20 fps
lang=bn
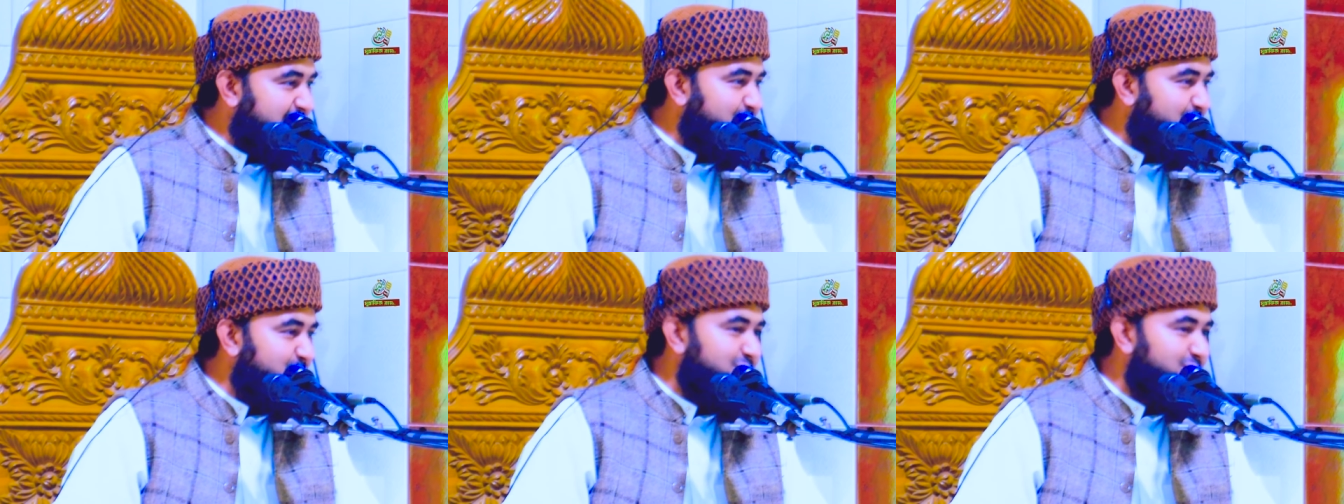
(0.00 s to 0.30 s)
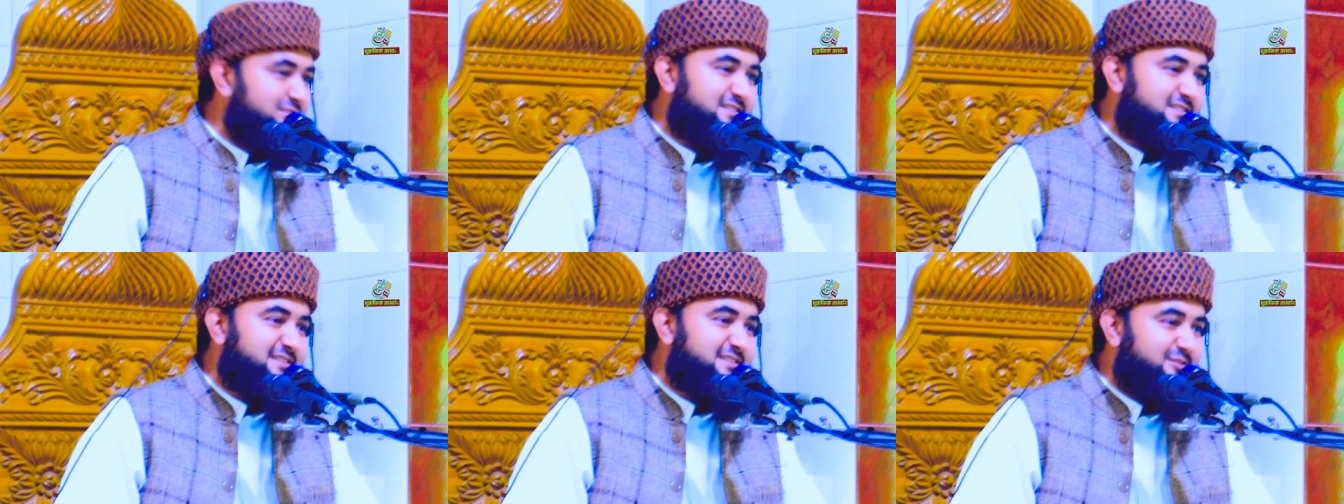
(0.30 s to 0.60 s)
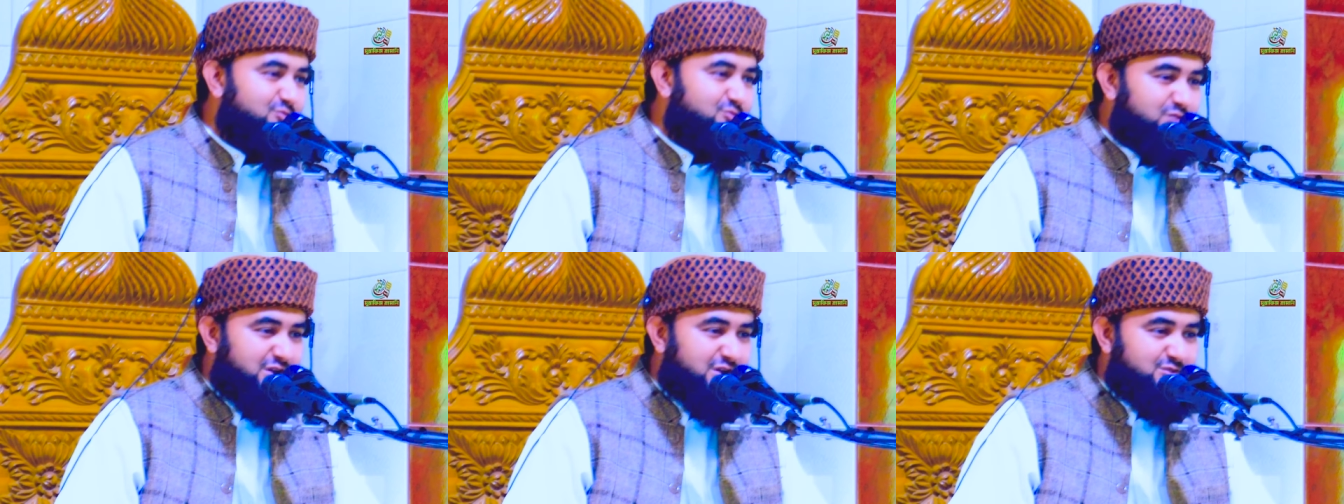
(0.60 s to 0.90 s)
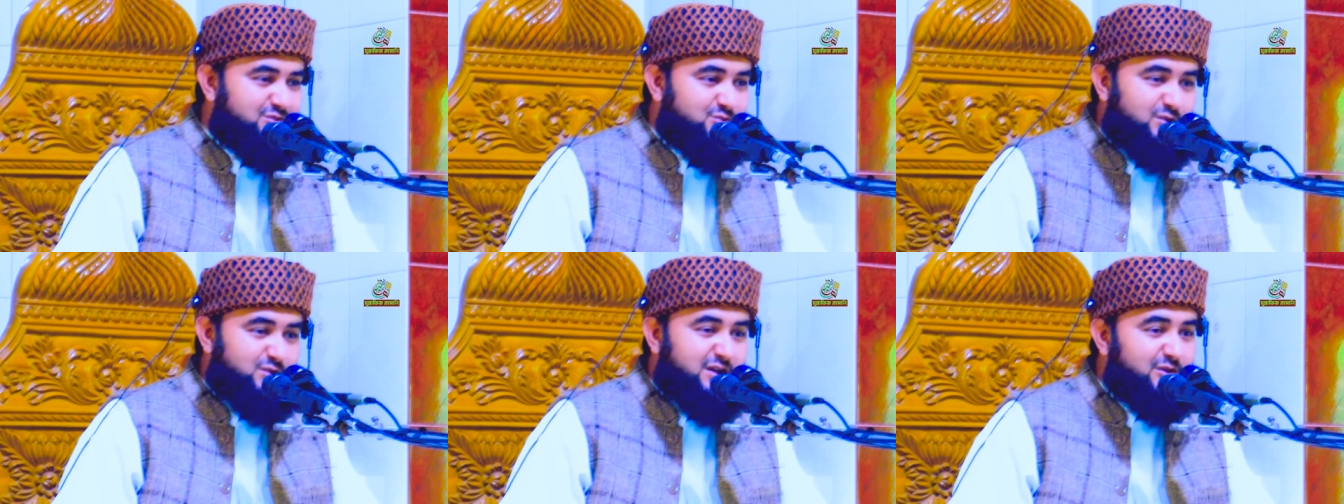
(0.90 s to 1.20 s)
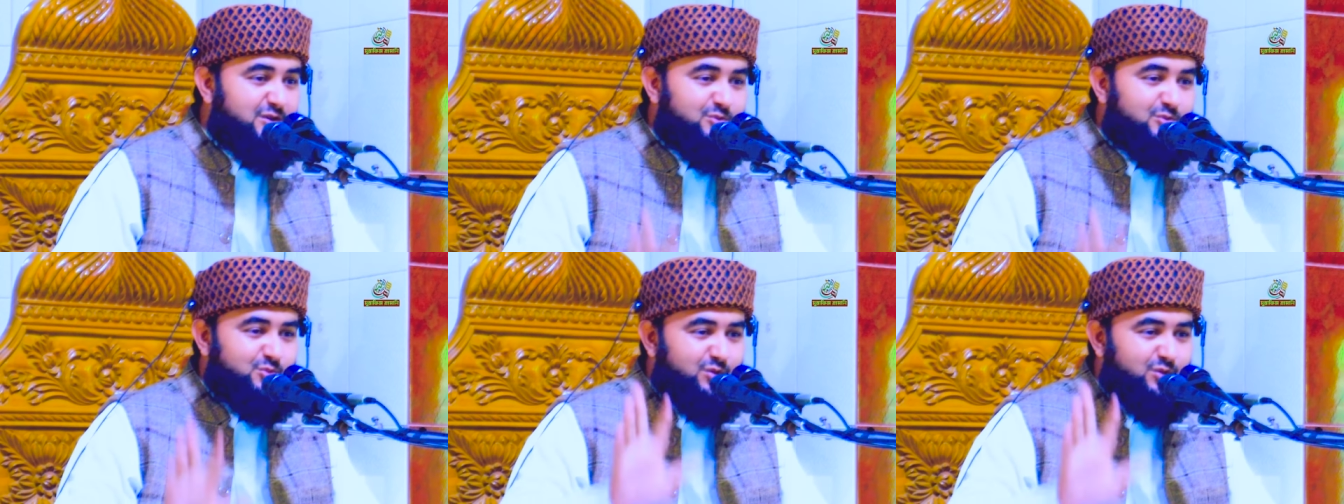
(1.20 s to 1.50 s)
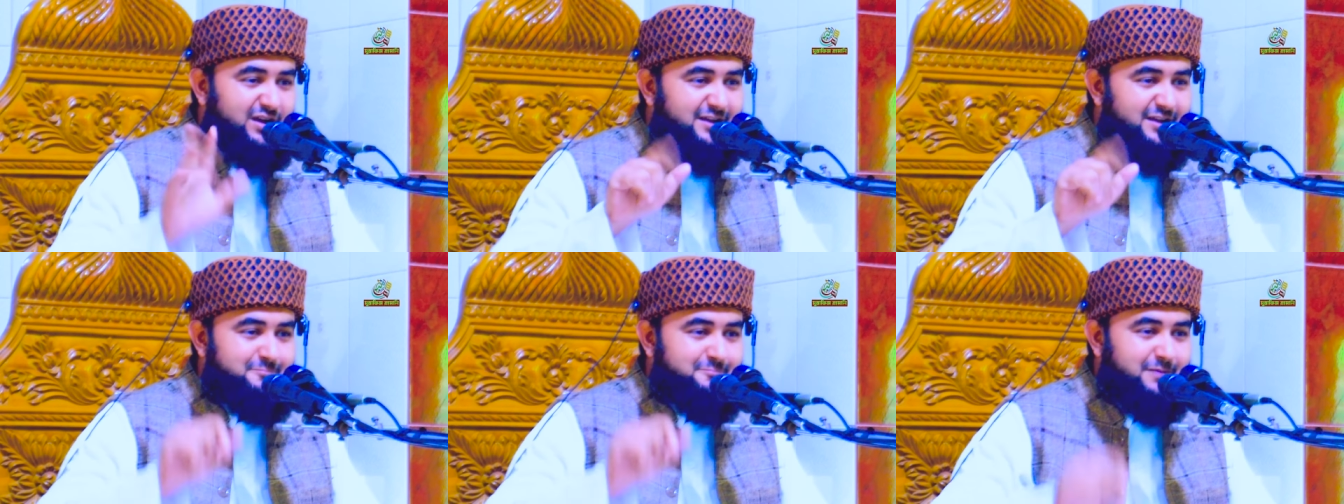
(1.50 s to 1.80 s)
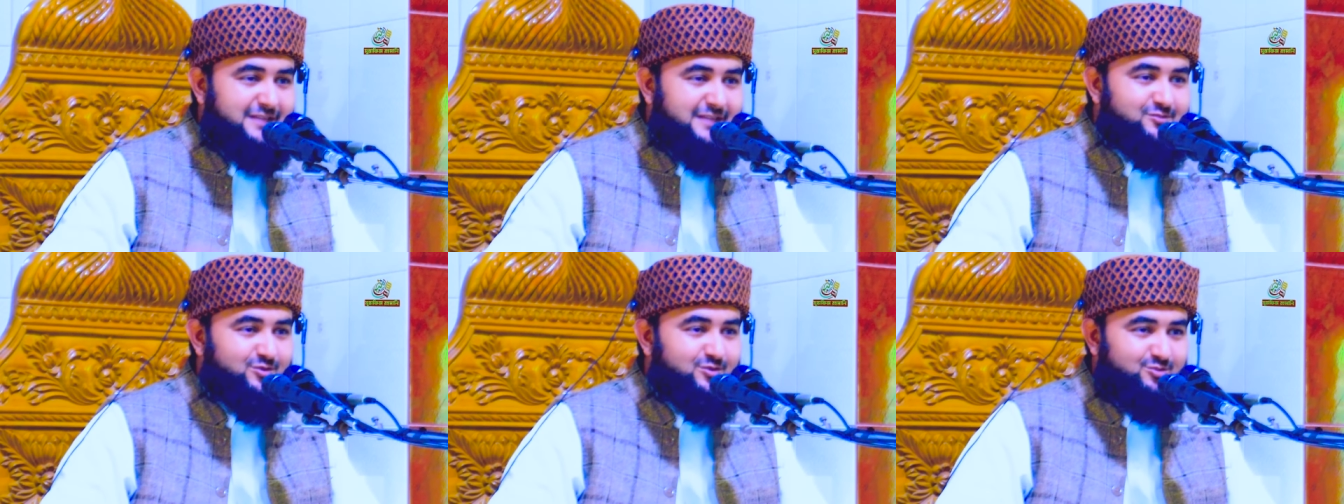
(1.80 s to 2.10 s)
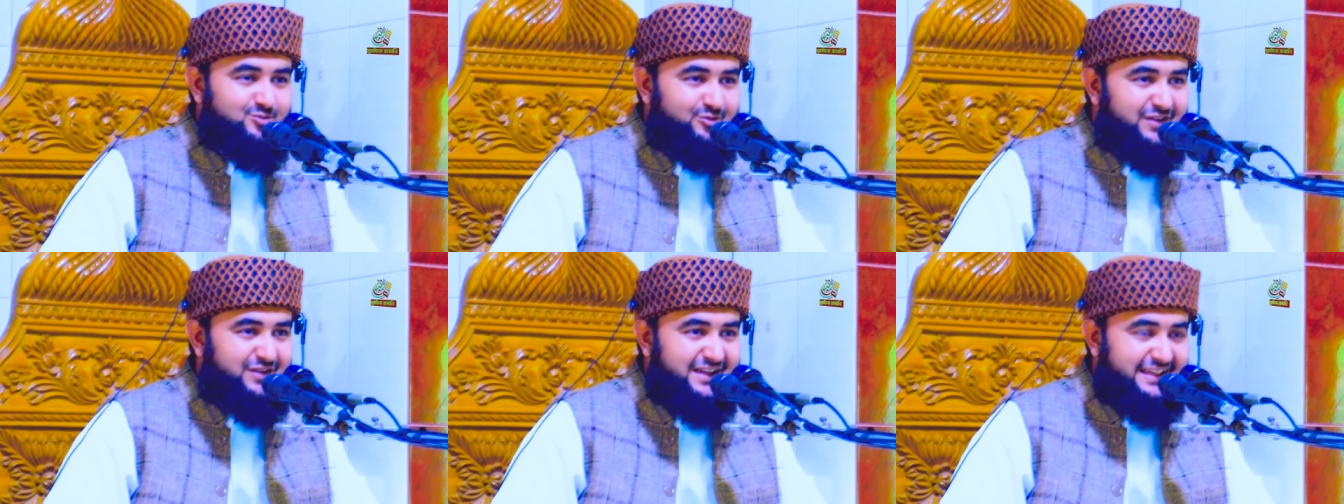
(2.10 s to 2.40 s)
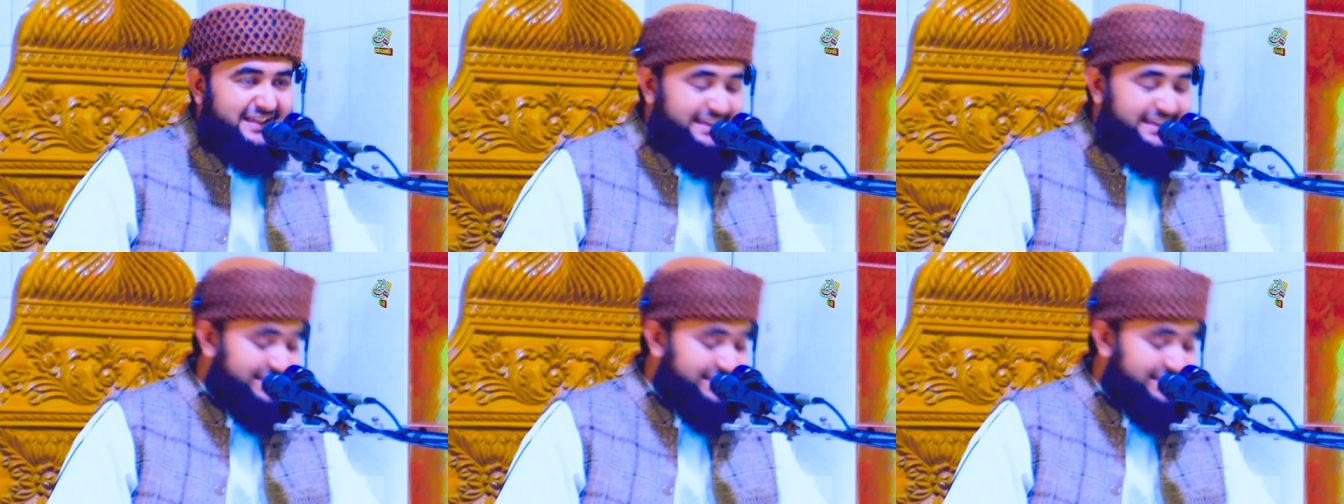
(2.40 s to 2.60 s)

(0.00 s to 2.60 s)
এখন বলতেছে দুই অক্ত কারণ কোরআনে পাঁচ অক্ত নাই